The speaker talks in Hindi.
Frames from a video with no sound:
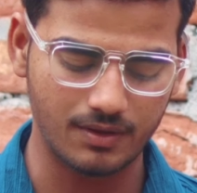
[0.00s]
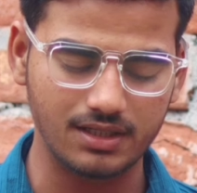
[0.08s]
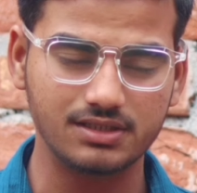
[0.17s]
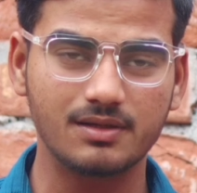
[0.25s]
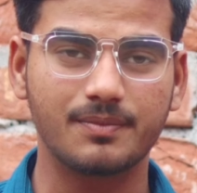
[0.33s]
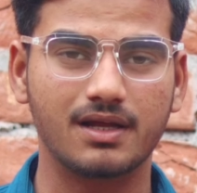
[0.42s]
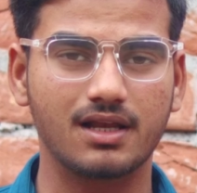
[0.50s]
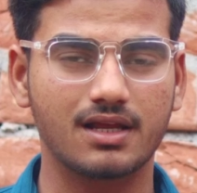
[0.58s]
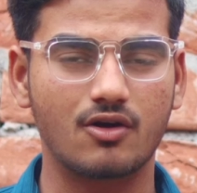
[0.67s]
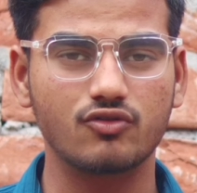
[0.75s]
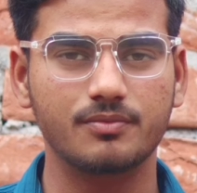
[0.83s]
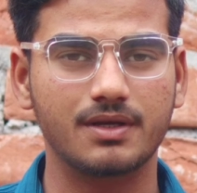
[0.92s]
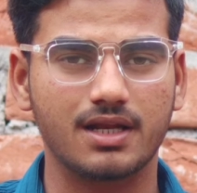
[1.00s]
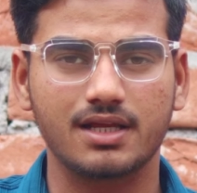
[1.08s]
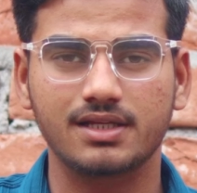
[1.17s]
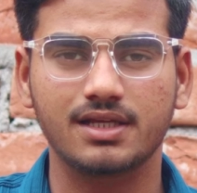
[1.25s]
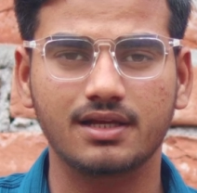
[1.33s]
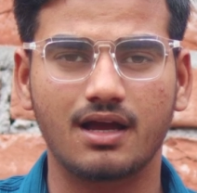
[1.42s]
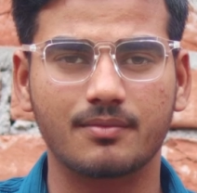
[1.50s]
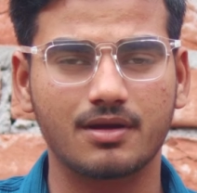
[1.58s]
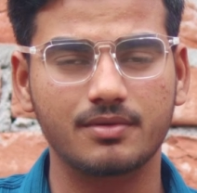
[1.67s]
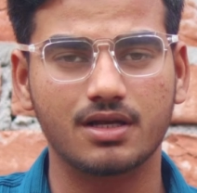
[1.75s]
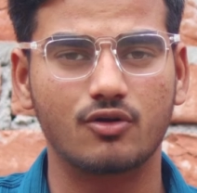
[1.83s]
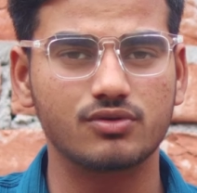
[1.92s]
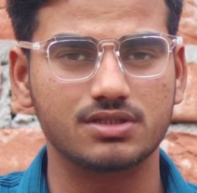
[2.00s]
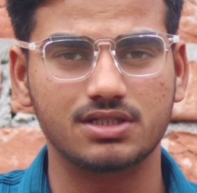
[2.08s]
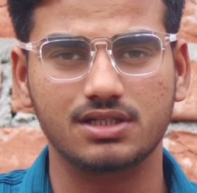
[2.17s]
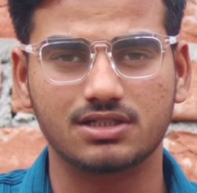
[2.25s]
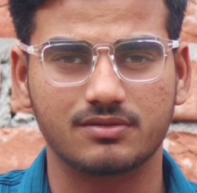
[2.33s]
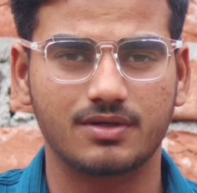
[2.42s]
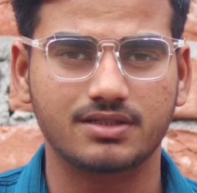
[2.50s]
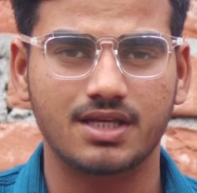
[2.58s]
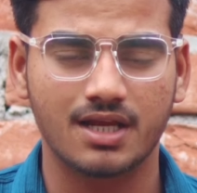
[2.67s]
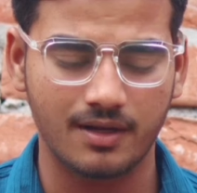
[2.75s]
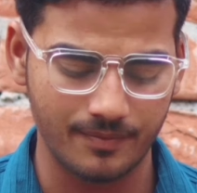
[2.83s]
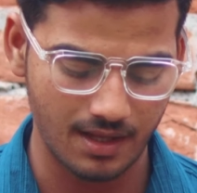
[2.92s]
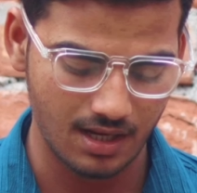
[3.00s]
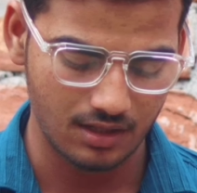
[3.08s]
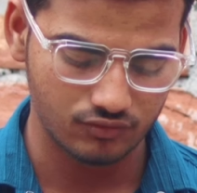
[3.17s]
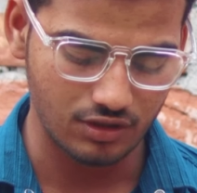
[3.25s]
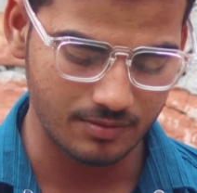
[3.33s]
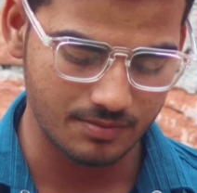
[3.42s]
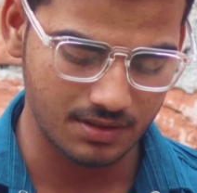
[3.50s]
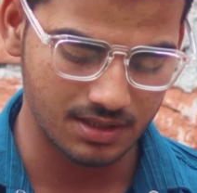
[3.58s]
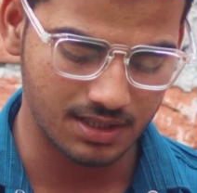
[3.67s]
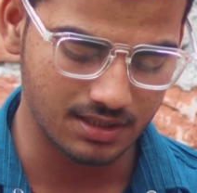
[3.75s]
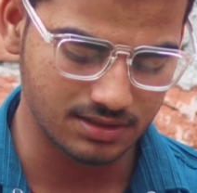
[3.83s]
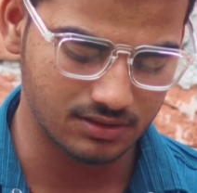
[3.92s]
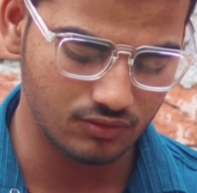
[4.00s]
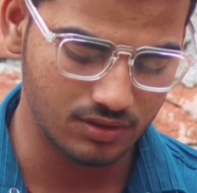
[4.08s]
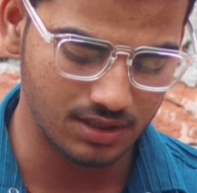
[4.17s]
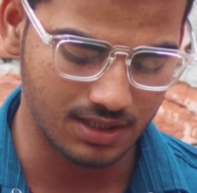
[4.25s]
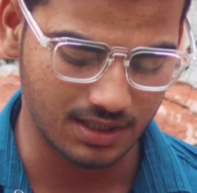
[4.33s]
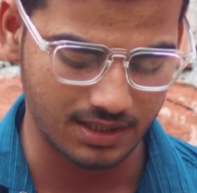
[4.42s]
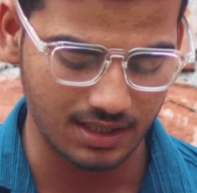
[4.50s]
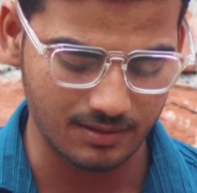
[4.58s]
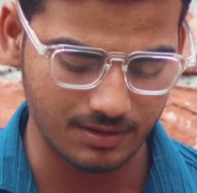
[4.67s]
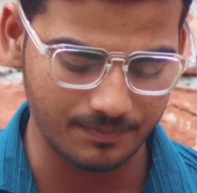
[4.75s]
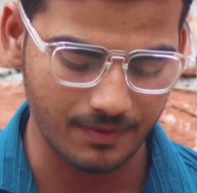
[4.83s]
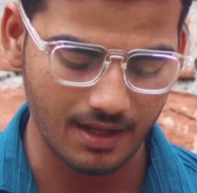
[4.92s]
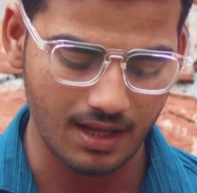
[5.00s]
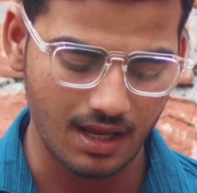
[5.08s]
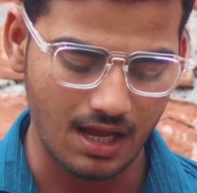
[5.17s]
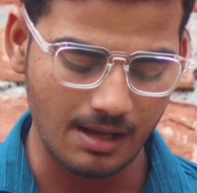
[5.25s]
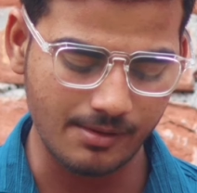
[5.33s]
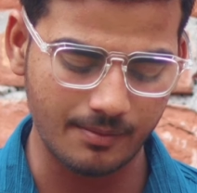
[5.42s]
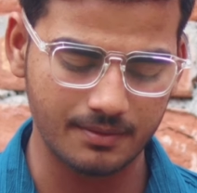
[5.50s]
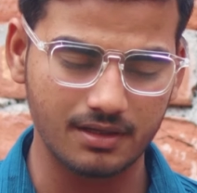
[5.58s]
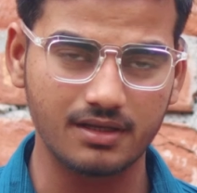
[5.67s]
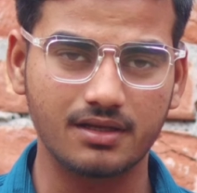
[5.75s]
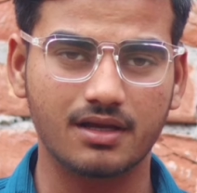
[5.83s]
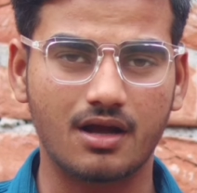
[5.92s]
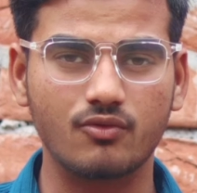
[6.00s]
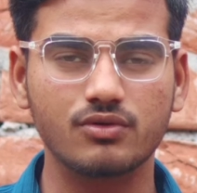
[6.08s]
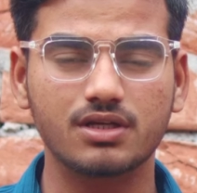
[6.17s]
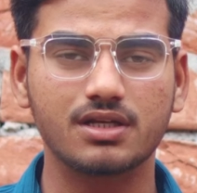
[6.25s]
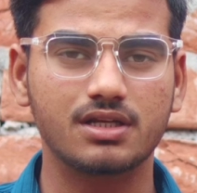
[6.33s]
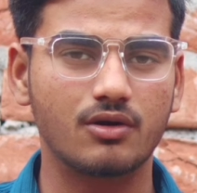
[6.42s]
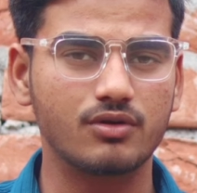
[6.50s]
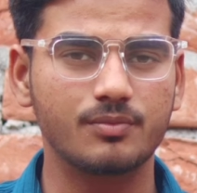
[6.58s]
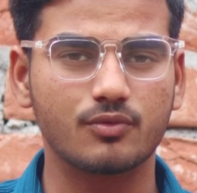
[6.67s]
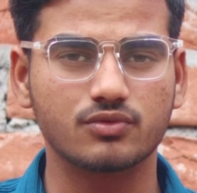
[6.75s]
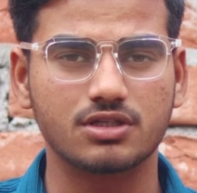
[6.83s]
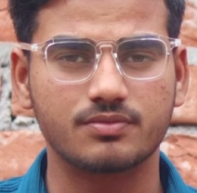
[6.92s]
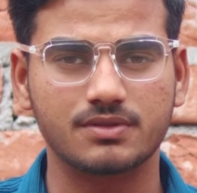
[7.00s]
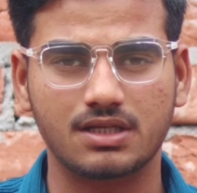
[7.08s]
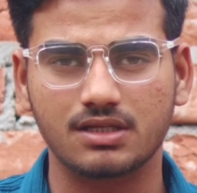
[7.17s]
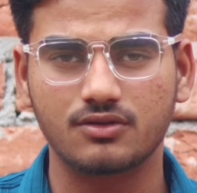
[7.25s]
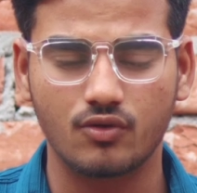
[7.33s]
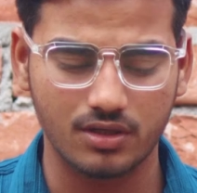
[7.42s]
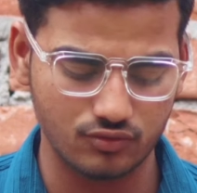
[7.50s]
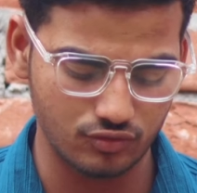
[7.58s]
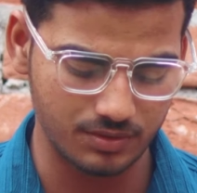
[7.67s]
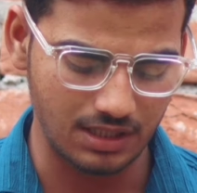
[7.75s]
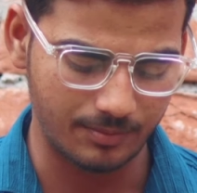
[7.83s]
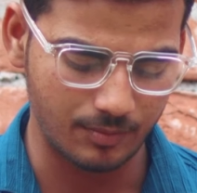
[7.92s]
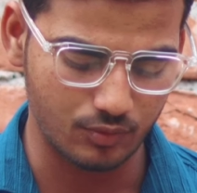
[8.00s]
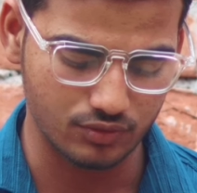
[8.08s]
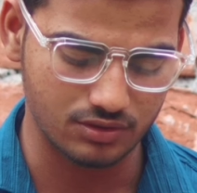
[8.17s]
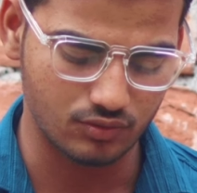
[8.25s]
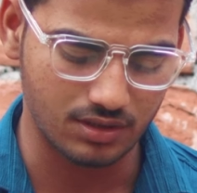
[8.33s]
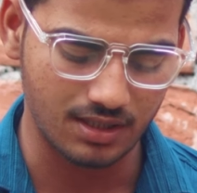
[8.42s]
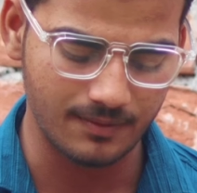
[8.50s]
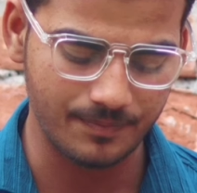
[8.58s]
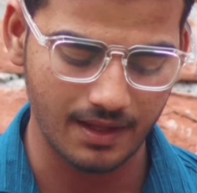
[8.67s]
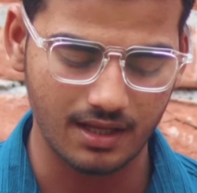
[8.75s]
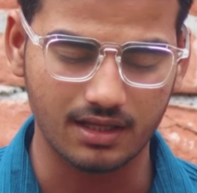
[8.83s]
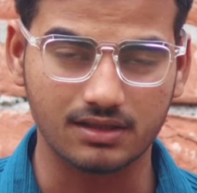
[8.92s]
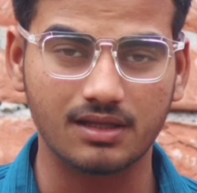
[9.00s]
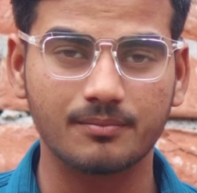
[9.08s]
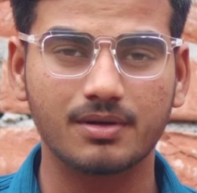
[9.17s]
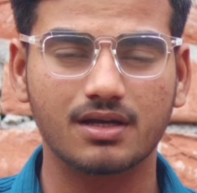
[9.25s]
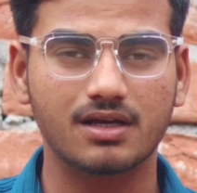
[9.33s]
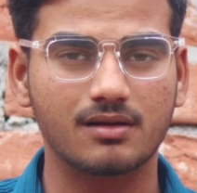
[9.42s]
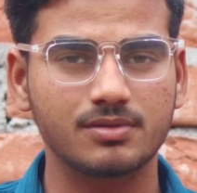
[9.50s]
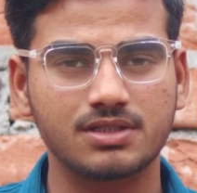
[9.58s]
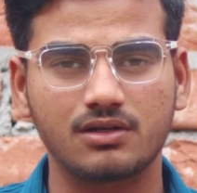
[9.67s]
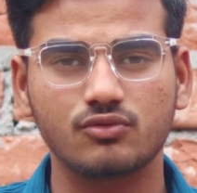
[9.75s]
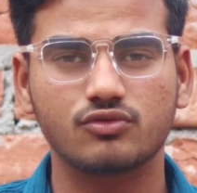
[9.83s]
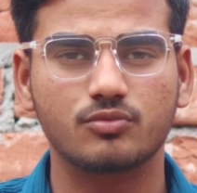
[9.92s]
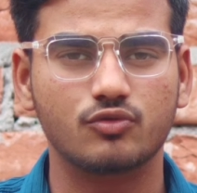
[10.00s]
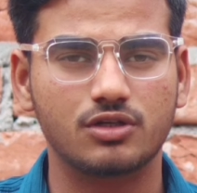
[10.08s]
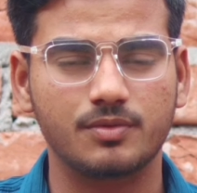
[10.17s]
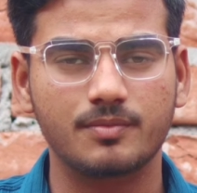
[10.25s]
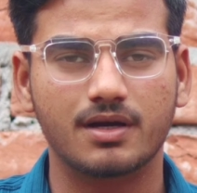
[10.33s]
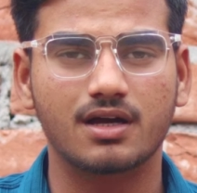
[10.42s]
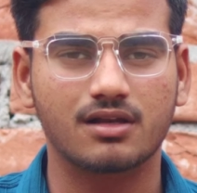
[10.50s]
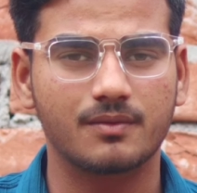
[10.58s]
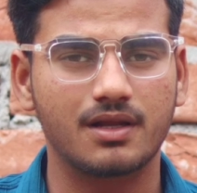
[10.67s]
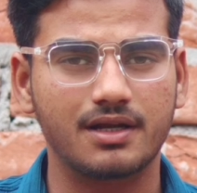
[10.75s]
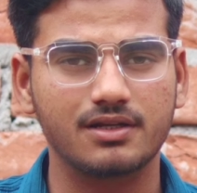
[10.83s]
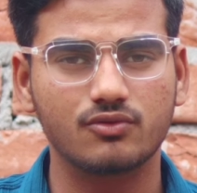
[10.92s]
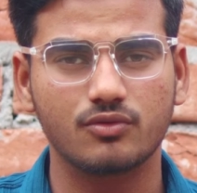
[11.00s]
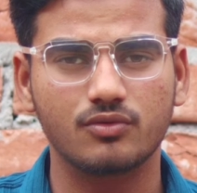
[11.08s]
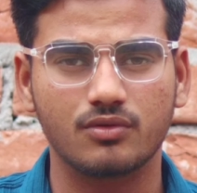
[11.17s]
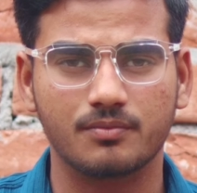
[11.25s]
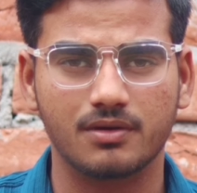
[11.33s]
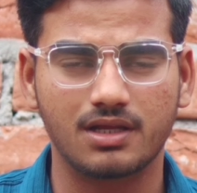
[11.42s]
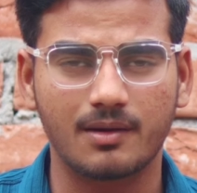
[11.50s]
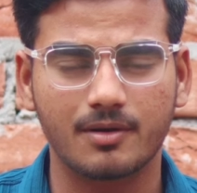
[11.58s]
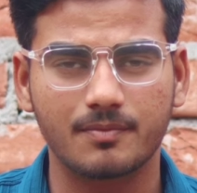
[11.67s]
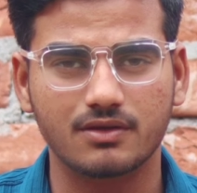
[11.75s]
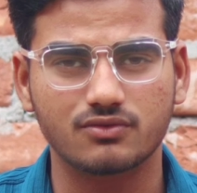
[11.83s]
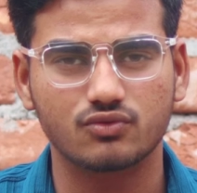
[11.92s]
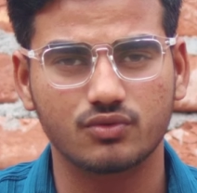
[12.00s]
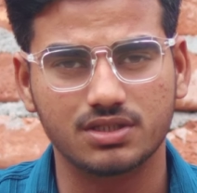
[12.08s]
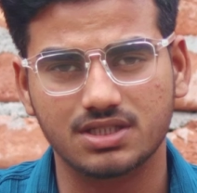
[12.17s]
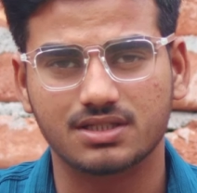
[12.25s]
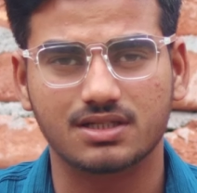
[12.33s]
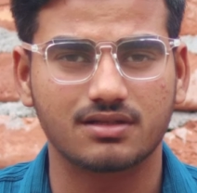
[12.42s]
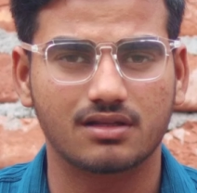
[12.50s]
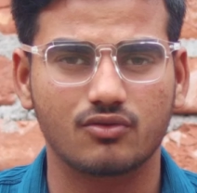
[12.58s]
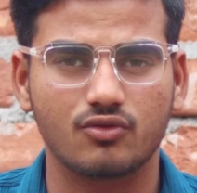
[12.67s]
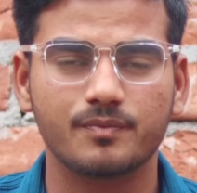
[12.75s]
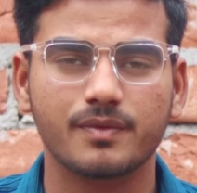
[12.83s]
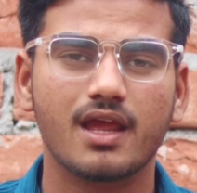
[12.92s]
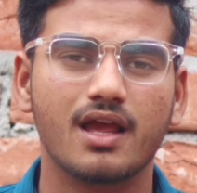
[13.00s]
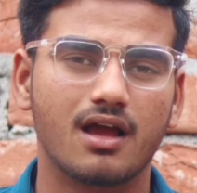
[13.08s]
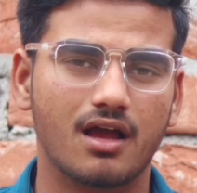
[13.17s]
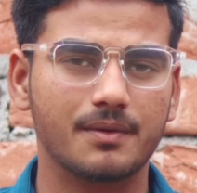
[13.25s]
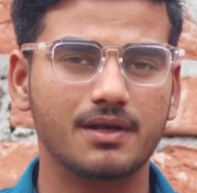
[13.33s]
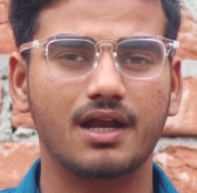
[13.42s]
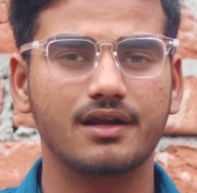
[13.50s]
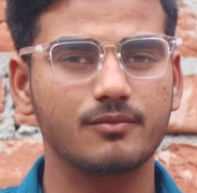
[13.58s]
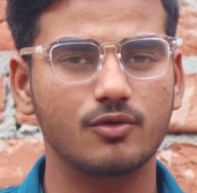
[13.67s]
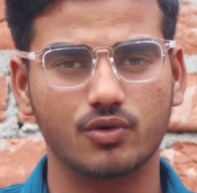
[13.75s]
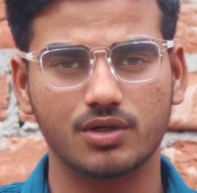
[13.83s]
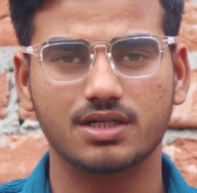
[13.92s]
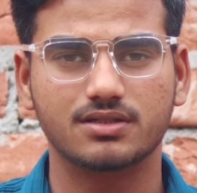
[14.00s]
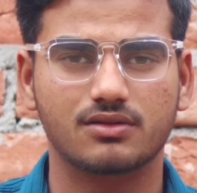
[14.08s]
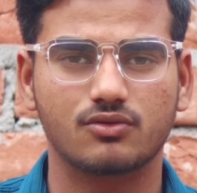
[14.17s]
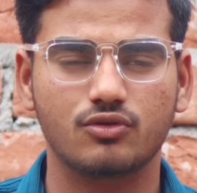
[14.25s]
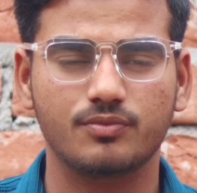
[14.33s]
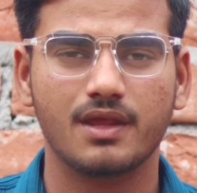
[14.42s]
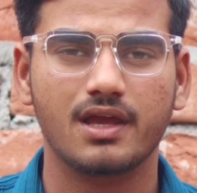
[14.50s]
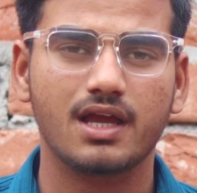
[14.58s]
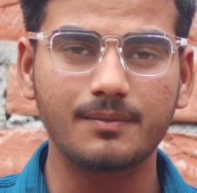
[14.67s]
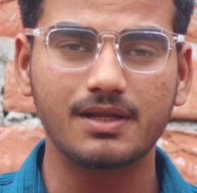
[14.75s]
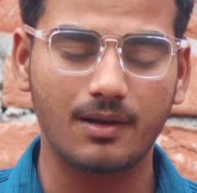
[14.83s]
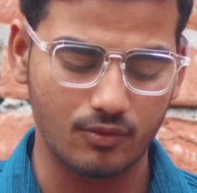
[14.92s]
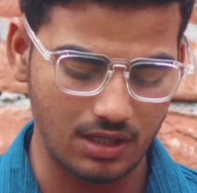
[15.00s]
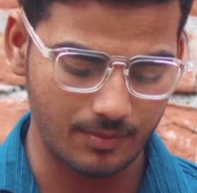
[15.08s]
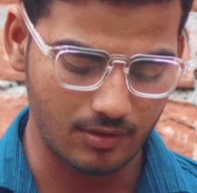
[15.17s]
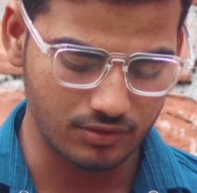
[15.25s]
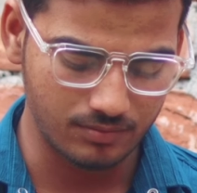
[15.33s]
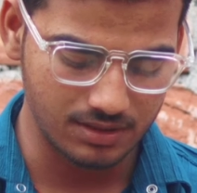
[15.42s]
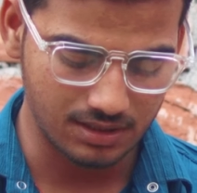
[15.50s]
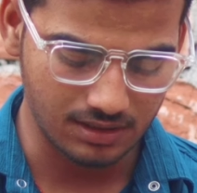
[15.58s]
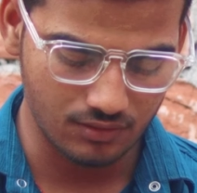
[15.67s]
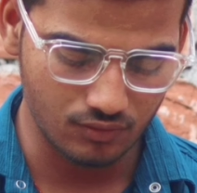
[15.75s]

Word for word: तो मान लीजिए पहला अकाउंट मेरा ही है आपका भी अकाउंट इसी लिस्ट में आ जाएगा तो आप इस पर क्लिक कर सकते हो क्लिक करने के बाद अब अपने अकाउंट के रिकवरी प्रोसेस पर चले जाओगे जो भी यहाँ पर प्रोसेस होता है नंबर अगर अगर आपका चालू हो तो ओ टी पी मांगा अपने आई को यहाँ पर पासवर्ड को रीसेट कर सकते हो अपने आई में लॉग कर सकते हो या फिर आपको यहाँ पर ऑप्शन मिल